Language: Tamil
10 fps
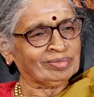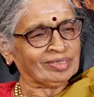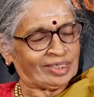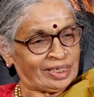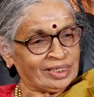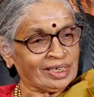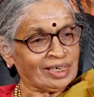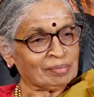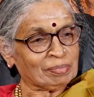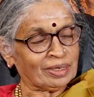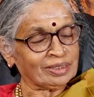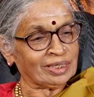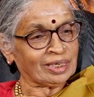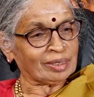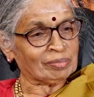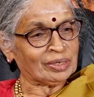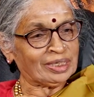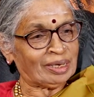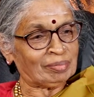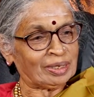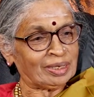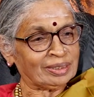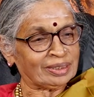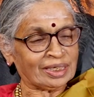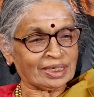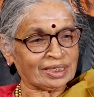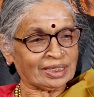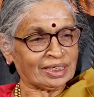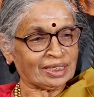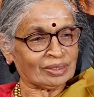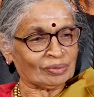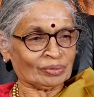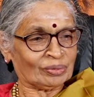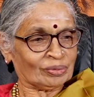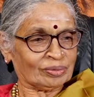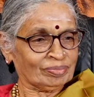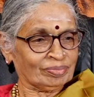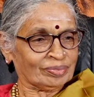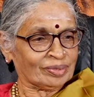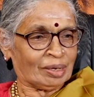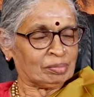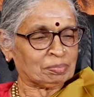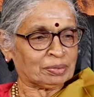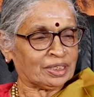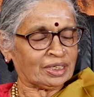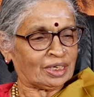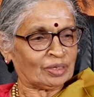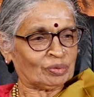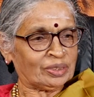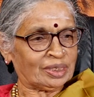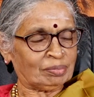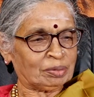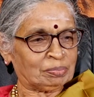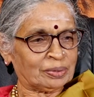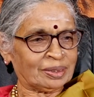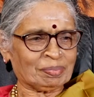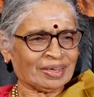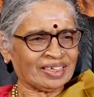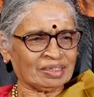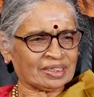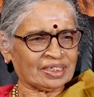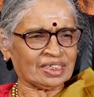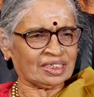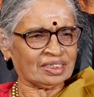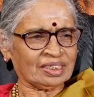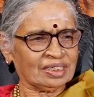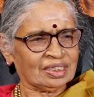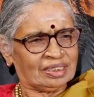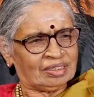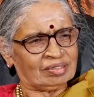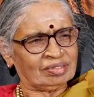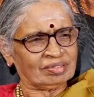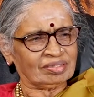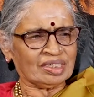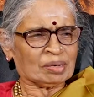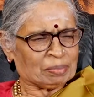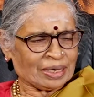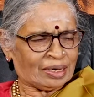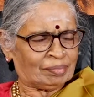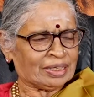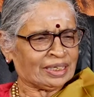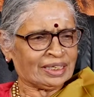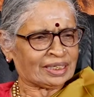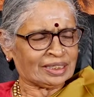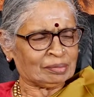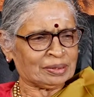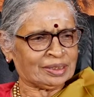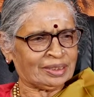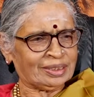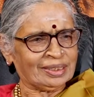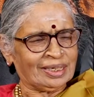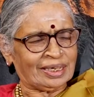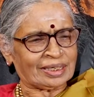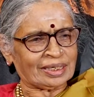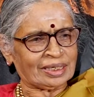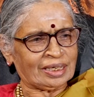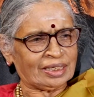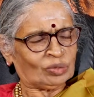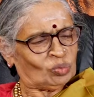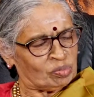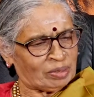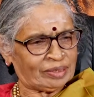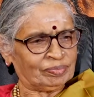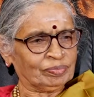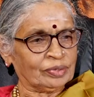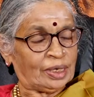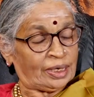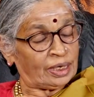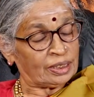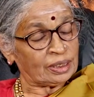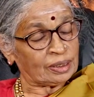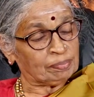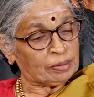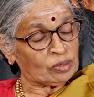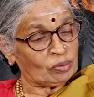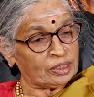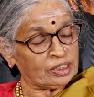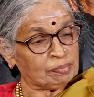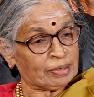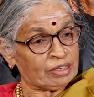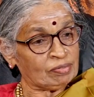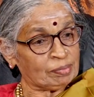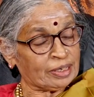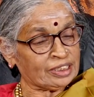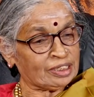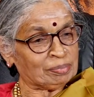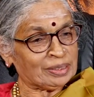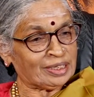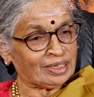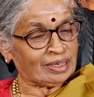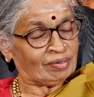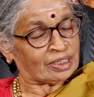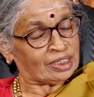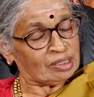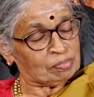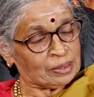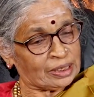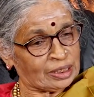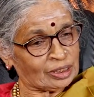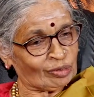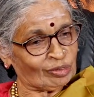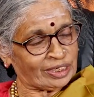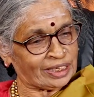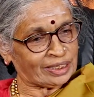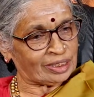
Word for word: சரியாக பாதுகாக்க முடியாமல் திணறுகின்ற ஒரு அமைப்பு தான் நானுடைய அமைப்பு இது பல இதை கேட்டு சினப்படலாம் ஆனால் எனக்கு அதை பற்றி அக்கறை இல்லை இது உண்மை ஆனால் அந்த பெண் குழந்தை பருவமடைந்த பின்னர் அவளுக்கு இன்னும் பேராற்றல் ஒன்று கிடைக்கிறது